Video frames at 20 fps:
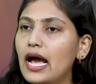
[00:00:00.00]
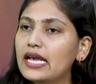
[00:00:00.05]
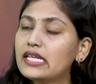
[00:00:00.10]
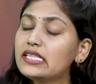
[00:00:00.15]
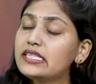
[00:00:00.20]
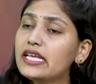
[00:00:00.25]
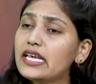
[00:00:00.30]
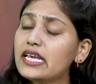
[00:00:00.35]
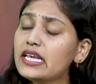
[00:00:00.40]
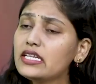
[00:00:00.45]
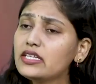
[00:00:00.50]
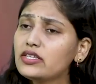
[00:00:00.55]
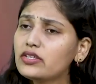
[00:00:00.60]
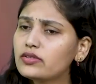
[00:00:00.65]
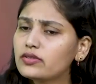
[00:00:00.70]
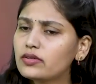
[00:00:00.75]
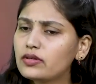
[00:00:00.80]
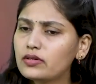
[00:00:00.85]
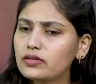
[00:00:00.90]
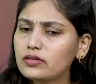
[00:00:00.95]
అయితే
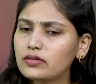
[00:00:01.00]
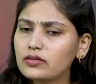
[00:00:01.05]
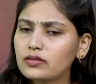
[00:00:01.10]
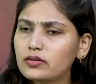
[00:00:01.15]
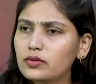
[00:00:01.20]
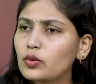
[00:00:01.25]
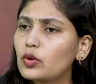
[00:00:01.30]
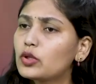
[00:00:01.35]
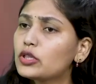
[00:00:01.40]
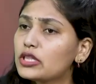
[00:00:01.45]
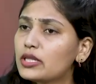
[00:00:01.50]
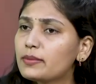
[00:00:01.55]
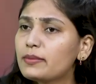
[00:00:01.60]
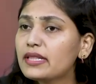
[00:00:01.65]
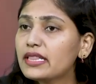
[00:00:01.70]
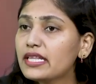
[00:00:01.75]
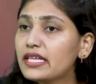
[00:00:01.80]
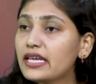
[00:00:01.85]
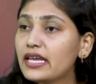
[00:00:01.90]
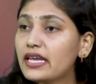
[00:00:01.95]

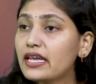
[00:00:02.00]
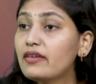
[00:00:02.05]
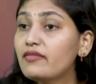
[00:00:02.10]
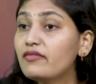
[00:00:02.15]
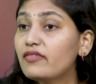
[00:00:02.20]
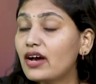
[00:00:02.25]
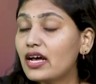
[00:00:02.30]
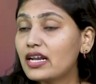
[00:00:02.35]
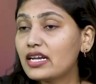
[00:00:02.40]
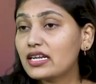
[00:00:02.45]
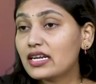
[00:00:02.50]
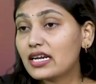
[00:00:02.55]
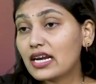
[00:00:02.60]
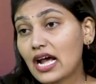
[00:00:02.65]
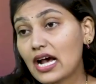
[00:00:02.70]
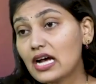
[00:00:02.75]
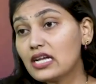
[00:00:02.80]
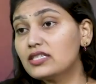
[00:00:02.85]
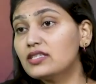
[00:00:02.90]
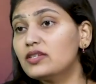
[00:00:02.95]
కొంతమందికి వారి
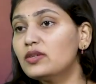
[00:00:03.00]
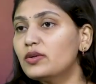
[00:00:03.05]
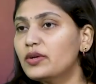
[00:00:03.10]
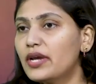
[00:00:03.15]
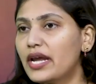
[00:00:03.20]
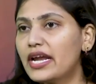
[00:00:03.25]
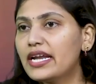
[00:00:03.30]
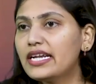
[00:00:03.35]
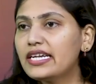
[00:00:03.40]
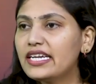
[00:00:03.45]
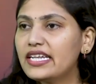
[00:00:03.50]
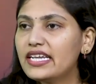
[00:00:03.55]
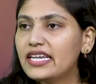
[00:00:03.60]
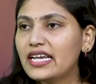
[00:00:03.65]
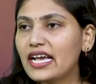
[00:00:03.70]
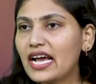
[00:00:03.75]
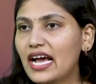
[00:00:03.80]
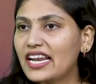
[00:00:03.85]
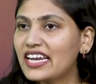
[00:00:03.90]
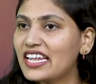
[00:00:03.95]
రాసులు ఏంటి
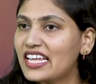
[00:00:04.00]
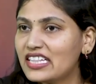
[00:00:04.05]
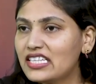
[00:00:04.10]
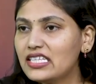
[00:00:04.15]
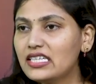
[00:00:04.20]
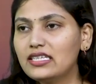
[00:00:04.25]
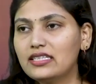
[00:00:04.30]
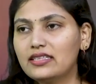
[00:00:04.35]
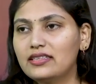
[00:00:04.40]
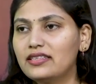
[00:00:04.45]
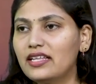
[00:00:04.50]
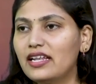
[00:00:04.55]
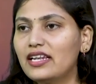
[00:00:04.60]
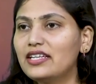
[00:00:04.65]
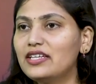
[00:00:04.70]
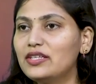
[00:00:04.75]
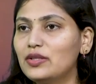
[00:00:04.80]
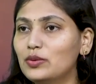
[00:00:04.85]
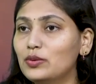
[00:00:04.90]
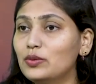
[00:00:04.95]
అనేది
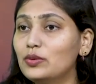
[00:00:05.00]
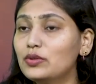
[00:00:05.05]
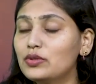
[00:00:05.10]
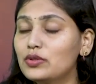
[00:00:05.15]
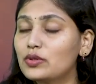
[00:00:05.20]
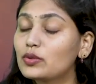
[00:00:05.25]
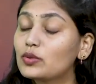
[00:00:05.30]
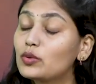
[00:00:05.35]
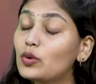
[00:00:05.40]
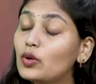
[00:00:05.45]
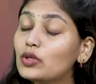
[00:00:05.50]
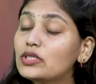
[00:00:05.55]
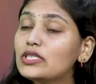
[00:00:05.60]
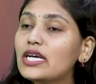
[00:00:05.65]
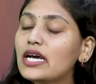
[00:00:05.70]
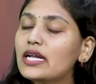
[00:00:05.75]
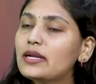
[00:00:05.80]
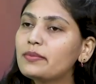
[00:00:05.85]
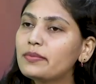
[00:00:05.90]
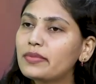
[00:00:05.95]
తెలియదు
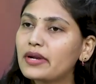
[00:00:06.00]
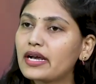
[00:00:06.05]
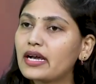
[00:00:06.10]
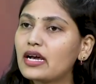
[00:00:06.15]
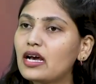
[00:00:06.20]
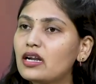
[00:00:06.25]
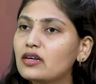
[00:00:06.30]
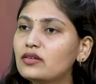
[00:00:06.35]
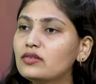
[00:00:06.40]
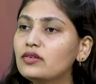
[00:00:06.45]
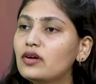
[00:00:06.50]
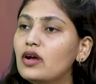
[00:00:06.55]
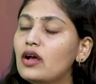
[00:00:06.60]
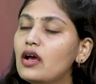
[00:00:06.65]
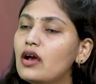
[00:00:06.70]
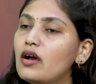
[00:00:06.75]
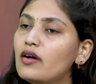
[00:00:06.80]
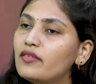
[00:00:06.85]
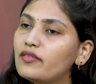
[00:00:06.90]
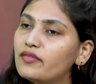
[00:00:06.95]
గోచారం ప్రకారం
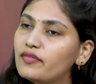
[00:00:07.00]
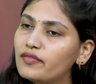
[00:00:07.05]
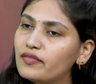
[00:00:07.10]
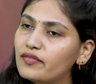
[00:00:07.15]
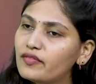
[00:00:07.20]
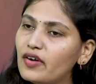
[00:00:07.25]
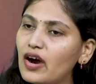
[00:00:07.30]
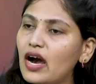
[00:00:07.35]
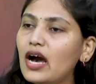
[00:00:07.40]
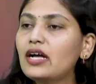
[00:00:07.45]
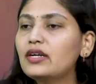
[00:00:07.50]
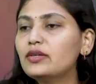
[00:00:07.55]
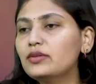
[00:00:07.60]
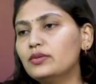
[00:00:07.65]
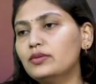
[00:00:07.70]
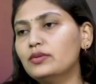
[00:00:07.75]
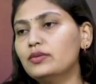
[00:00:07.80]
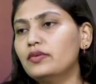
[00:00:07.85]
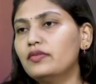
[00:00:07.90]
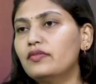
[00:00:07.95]
వారు
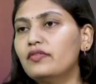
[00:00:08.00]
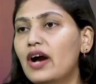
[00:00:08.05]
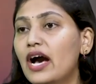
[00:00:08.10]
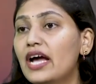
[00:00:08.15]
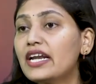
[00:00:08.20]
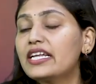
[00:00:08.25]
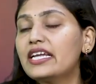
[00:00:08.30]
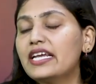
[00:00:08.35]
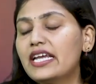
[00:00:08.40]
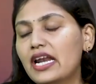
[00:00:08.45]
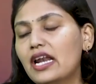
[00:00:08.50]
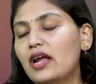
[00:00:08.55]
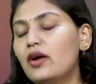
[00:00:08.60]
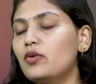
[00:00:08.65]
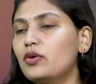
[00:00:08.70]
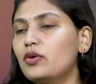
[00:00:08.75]
వారికి ఎలా